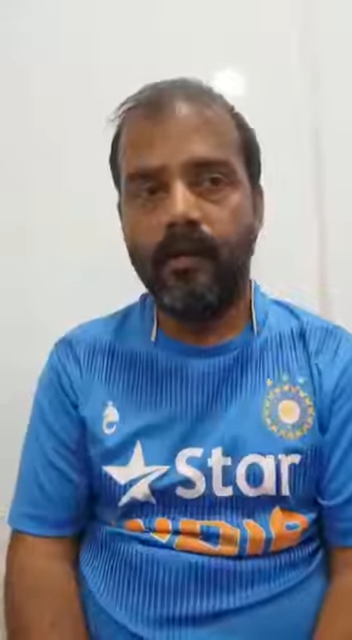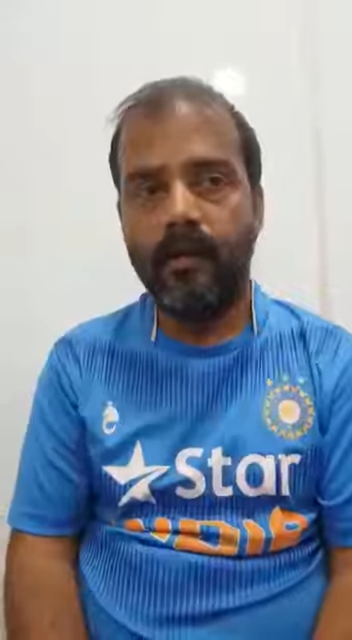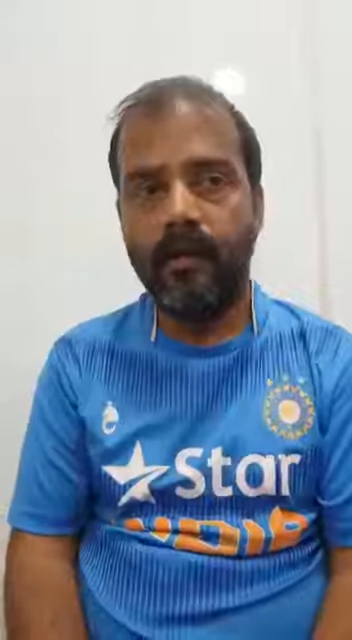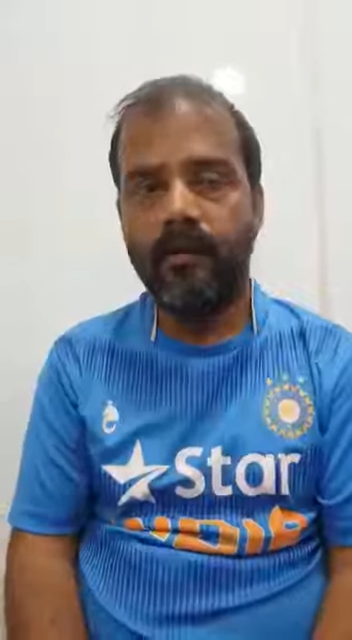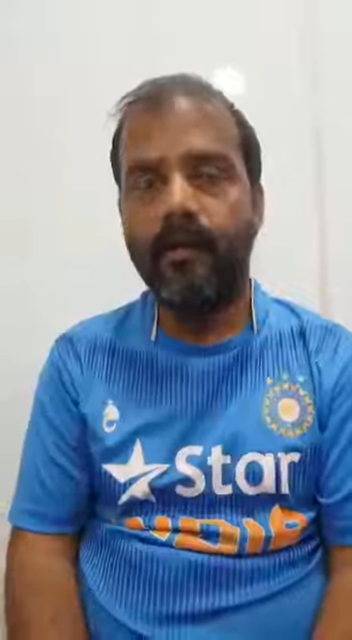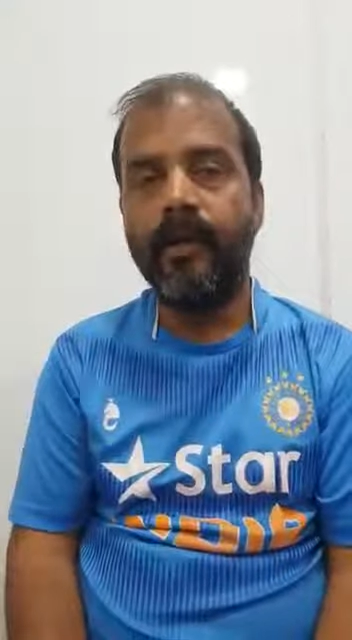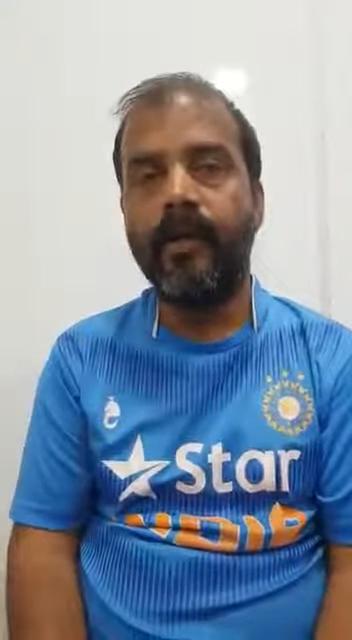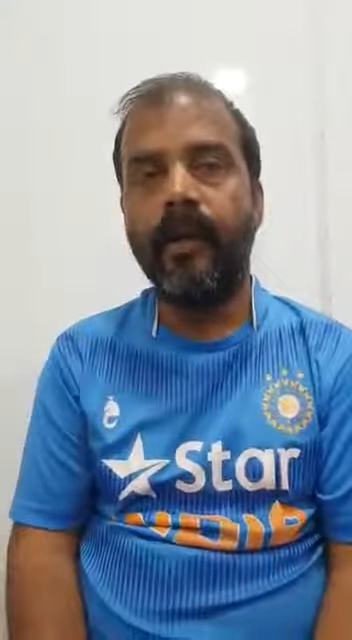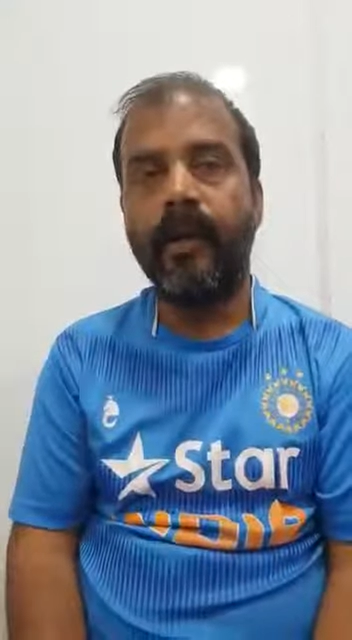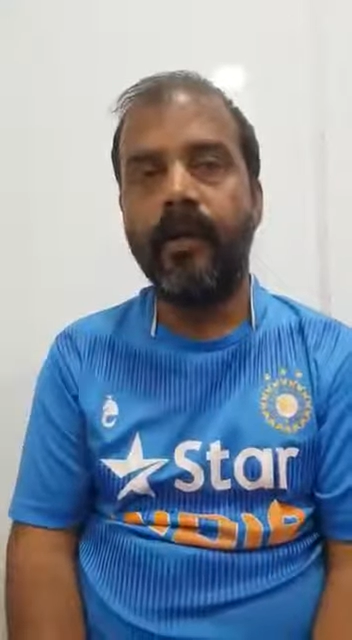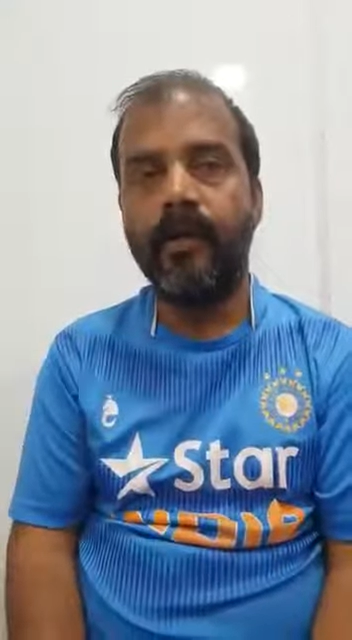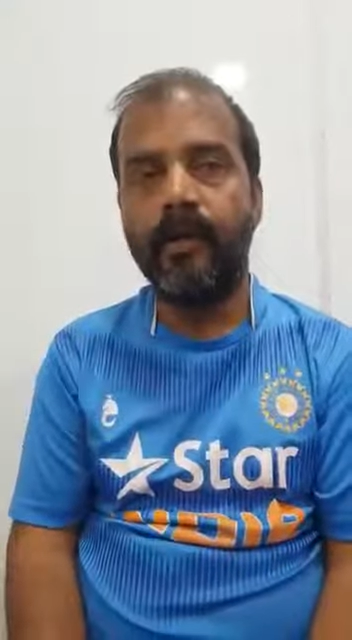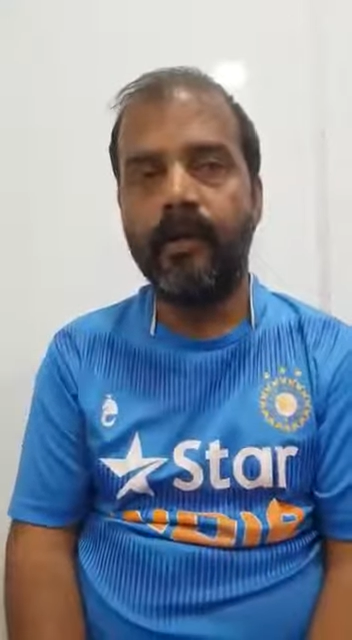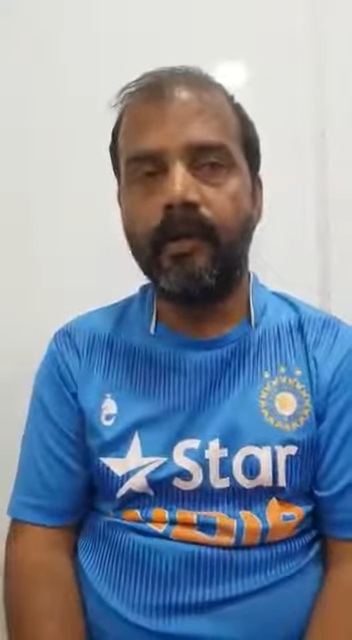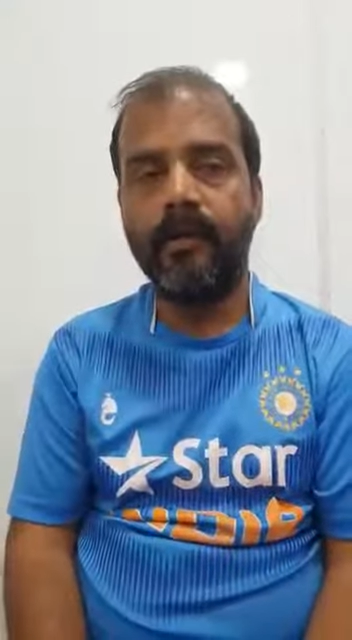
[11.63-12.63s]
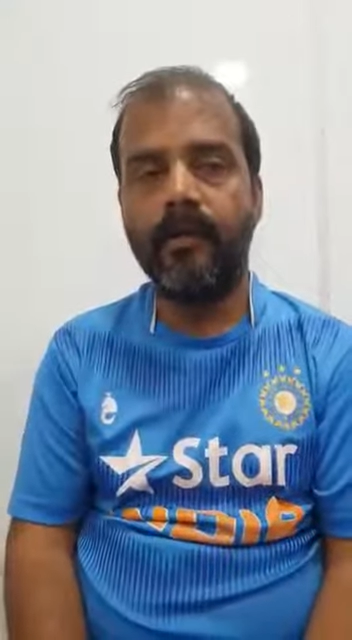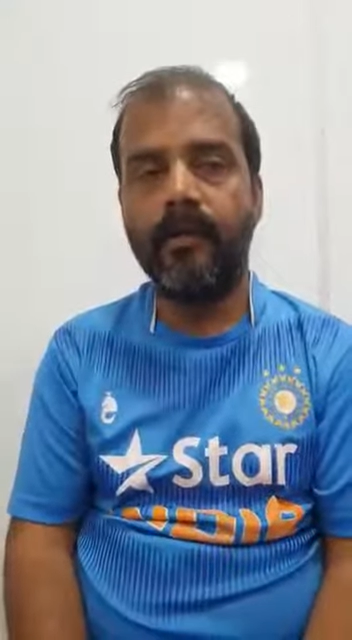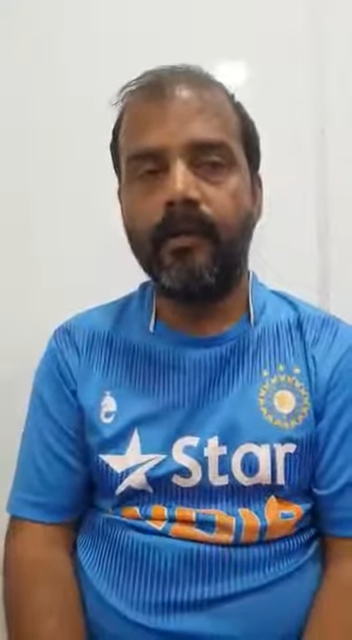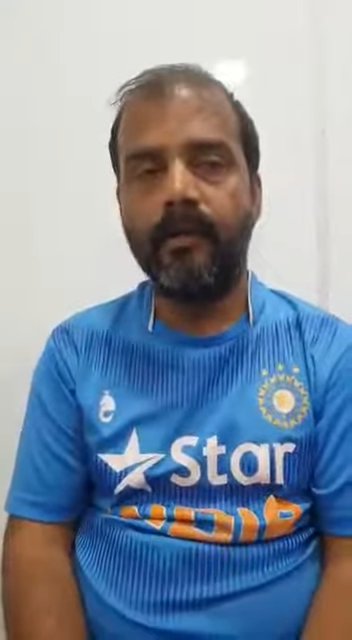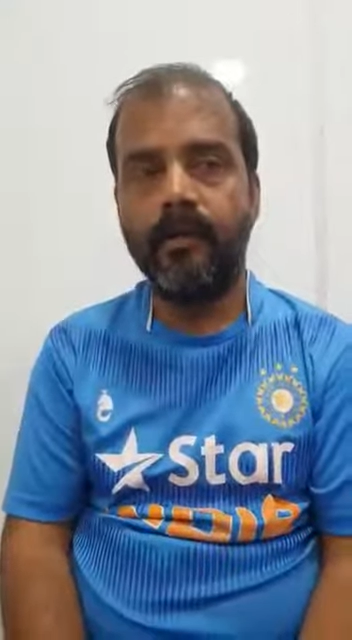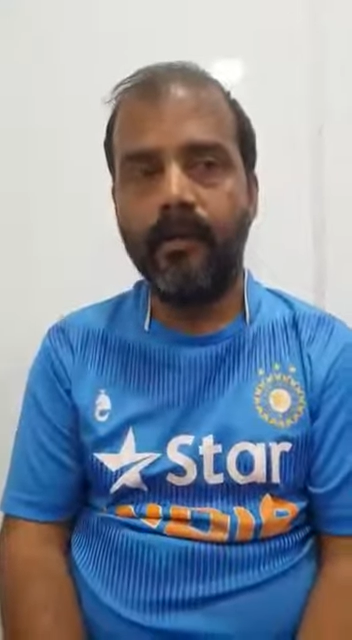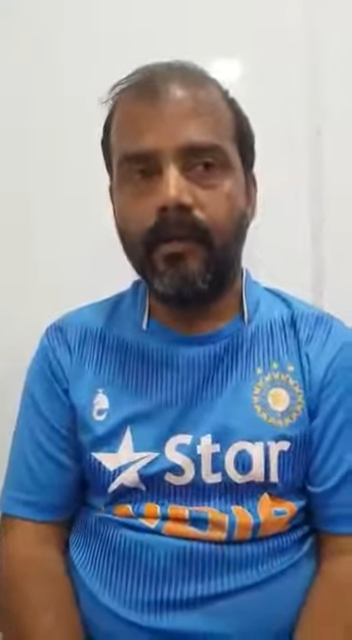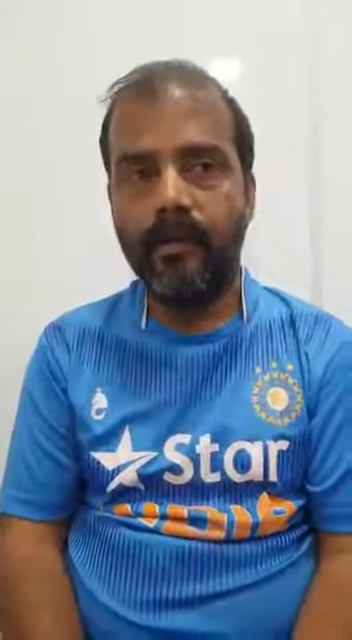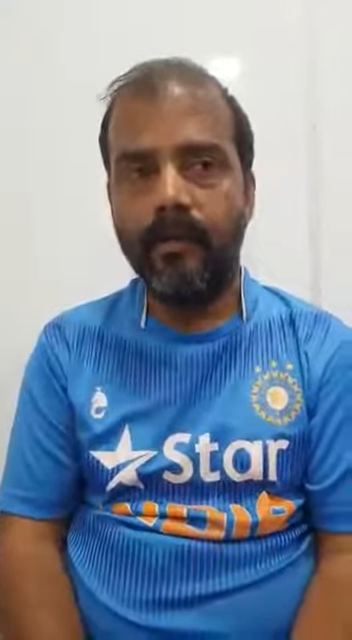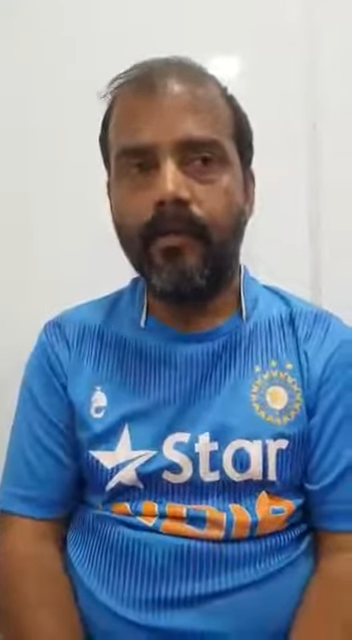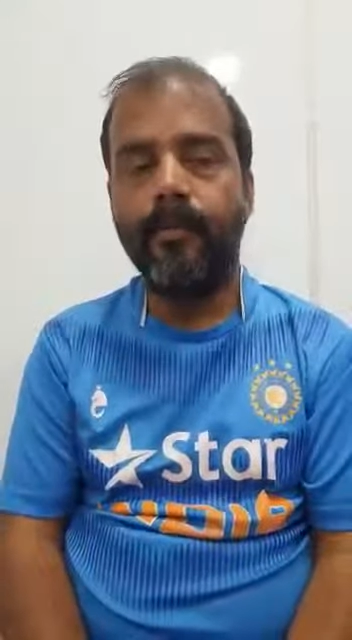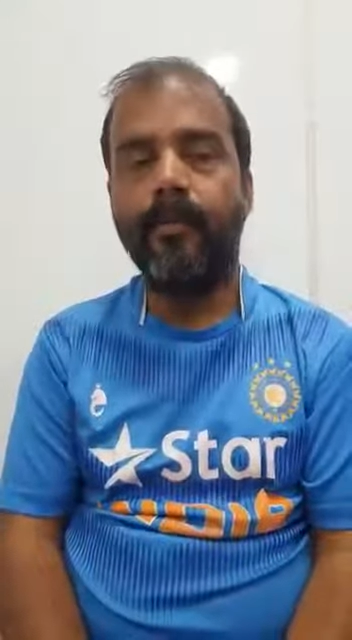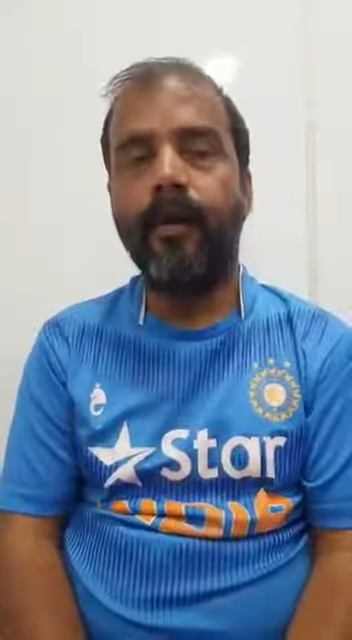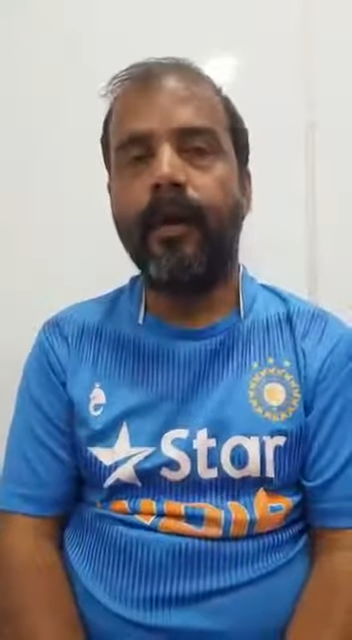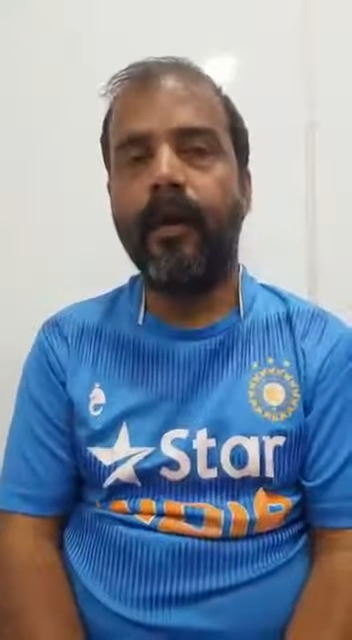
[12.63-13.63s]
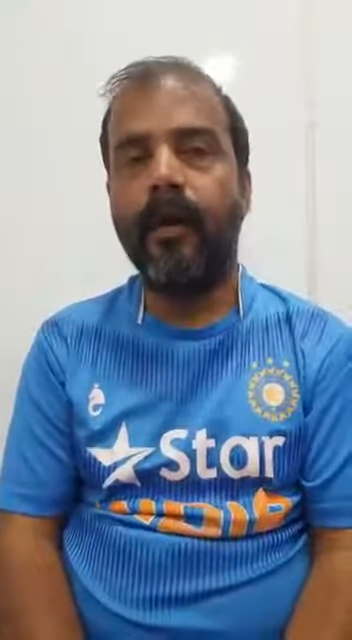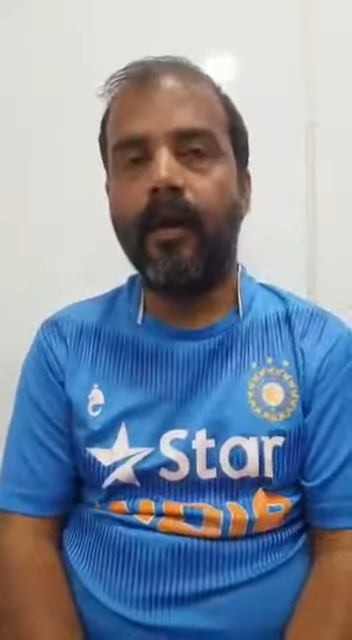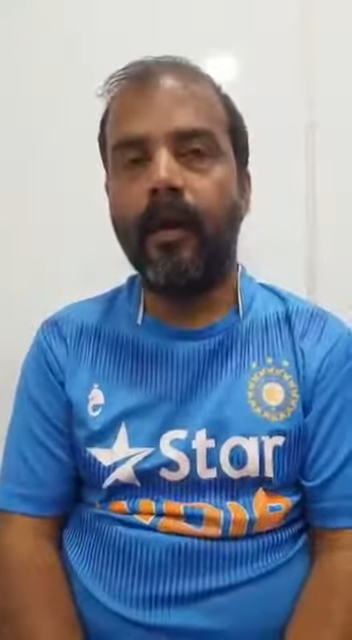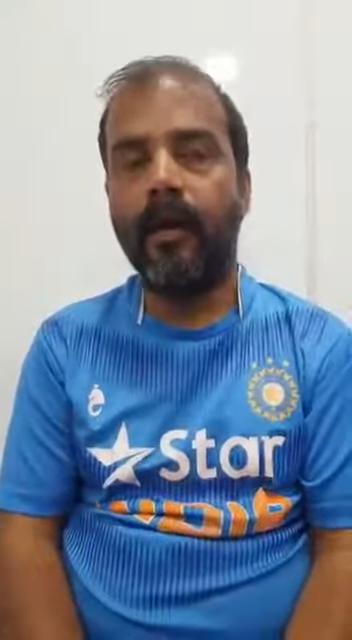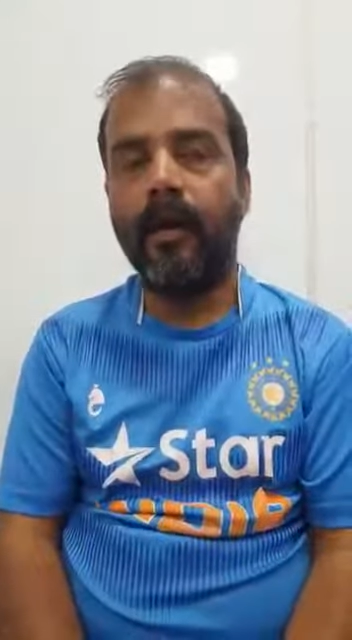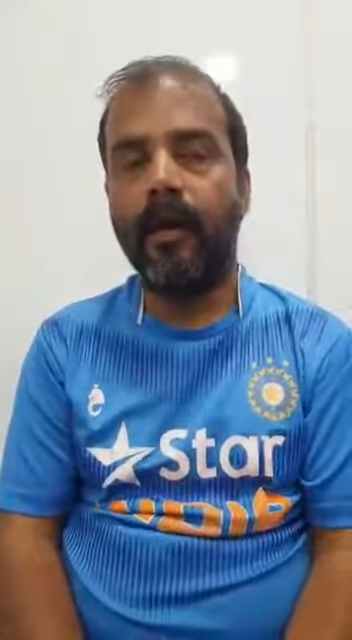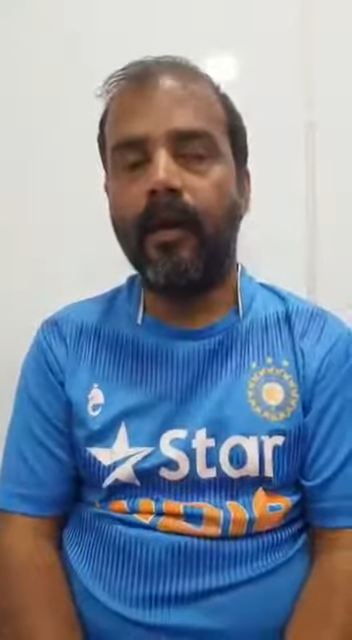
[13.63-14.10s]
कि भिखारी पागल